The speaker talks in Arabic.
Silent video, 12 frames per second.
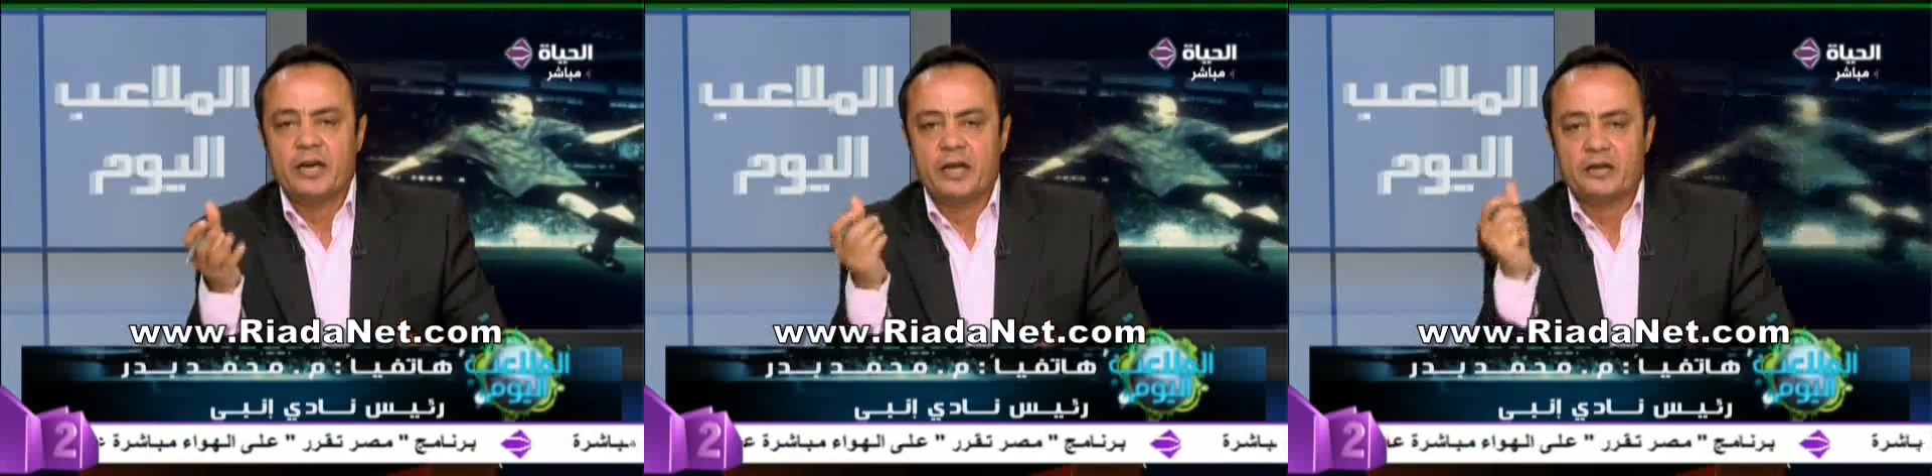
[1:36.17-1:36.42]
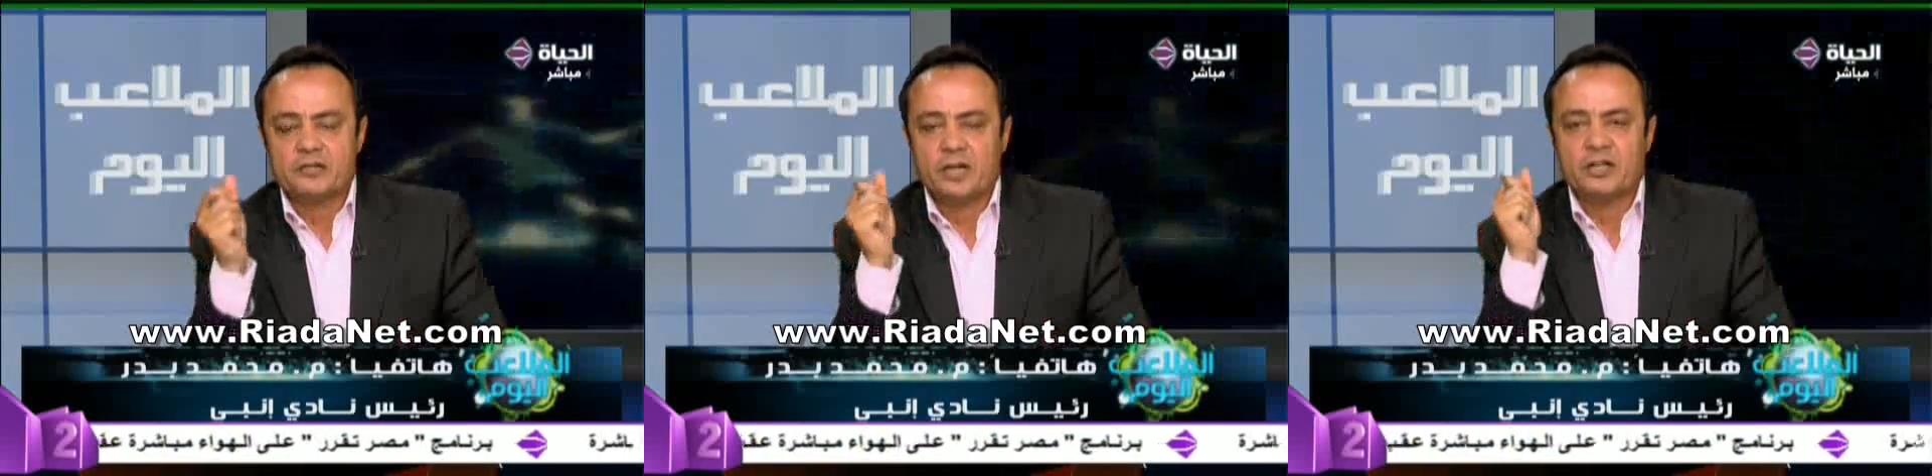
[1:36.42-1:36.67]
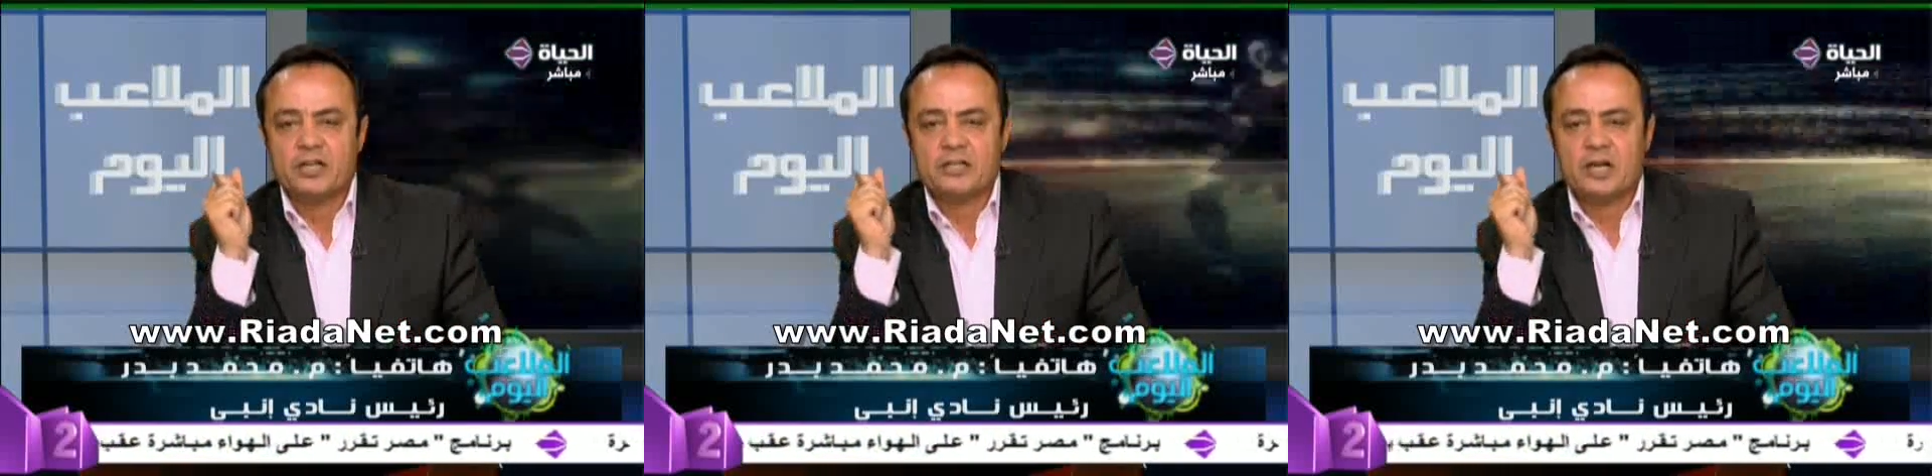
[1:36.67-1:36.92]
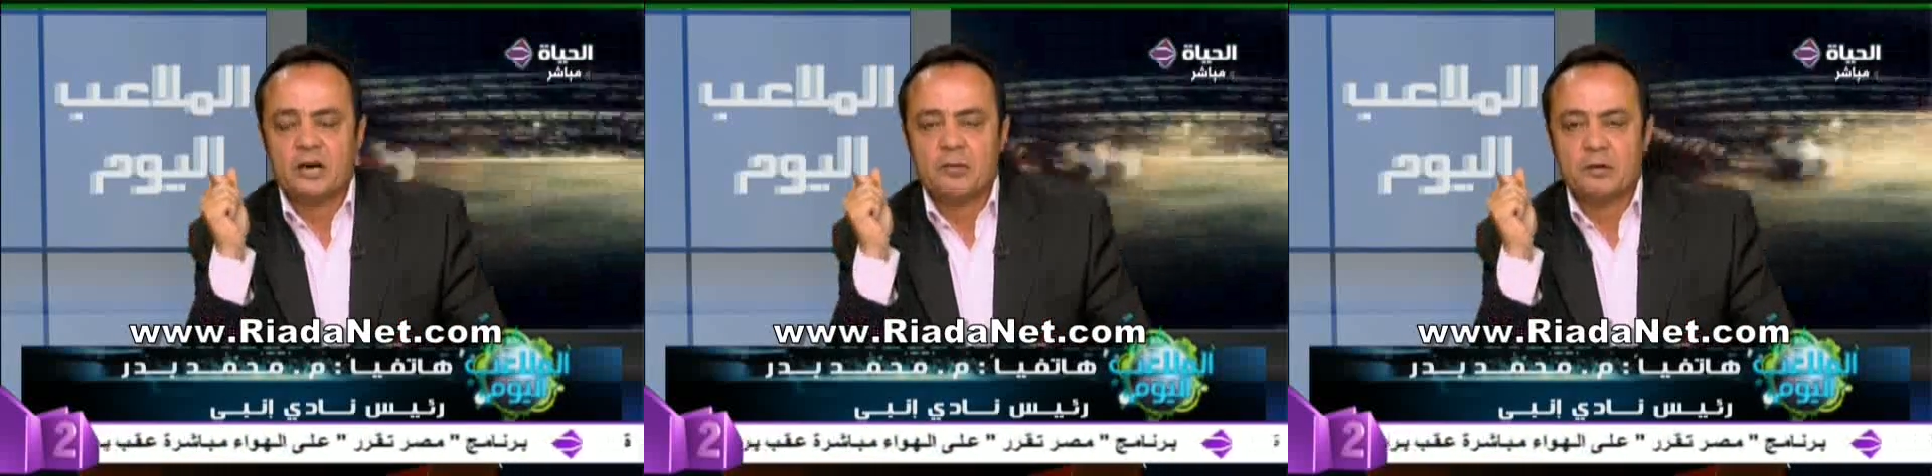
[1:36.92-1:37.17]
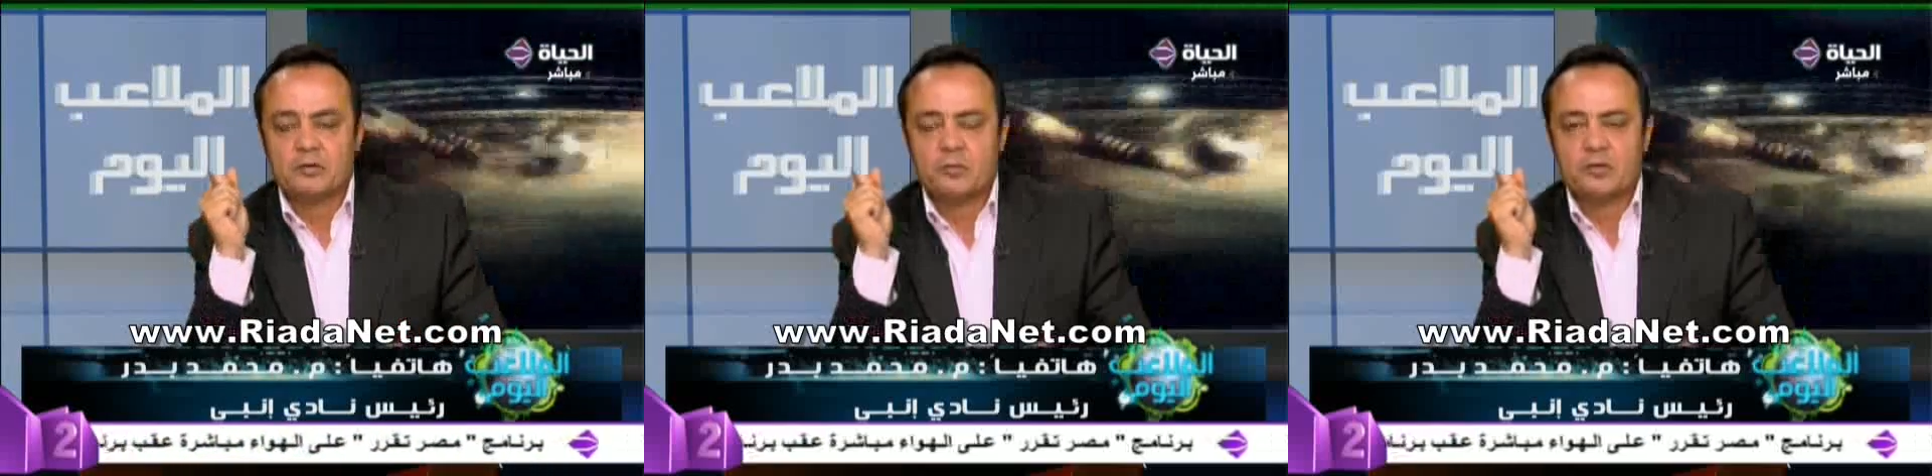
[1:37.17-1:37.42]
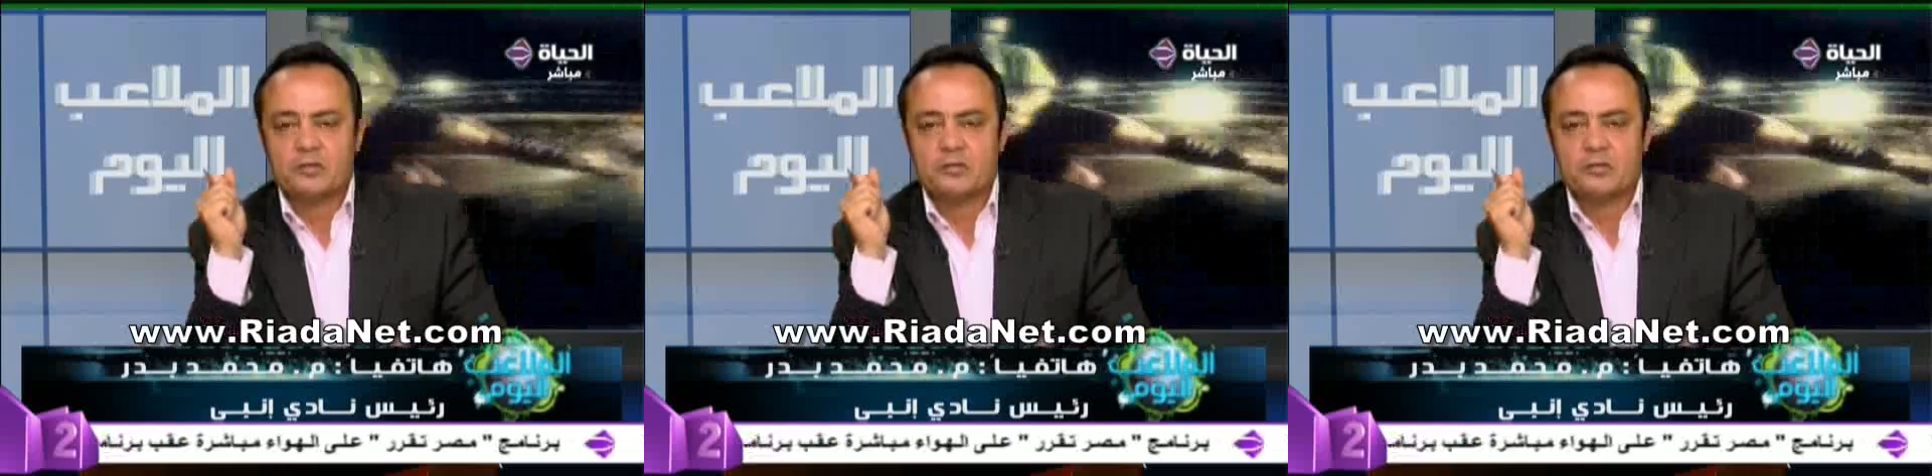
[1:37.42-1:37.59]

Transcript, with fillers: هناك صحه هذا الخبر يا باشمهندس